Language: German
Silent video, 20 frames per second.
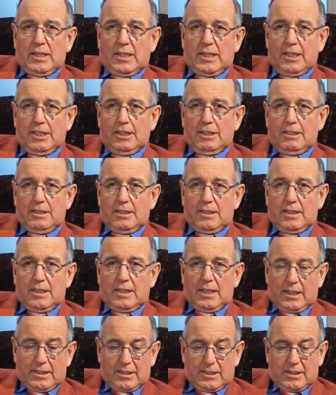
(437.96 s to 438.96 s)
Äh,
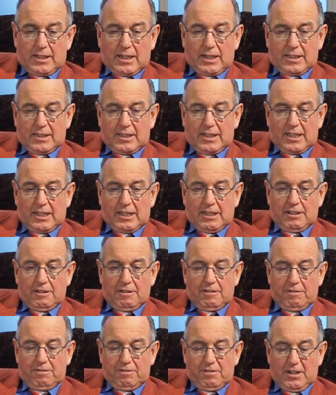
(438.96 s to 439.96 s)
das sagt der
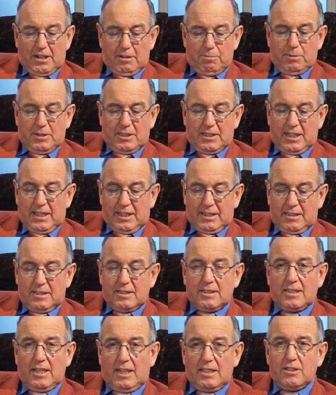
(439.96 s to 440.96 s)

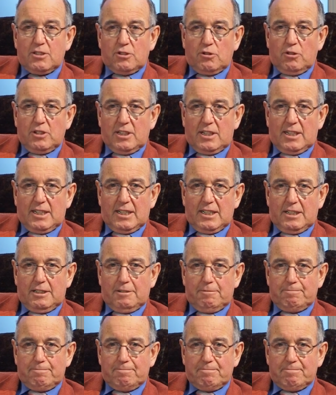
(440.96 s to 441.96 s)
Philippertext ganz deutlich.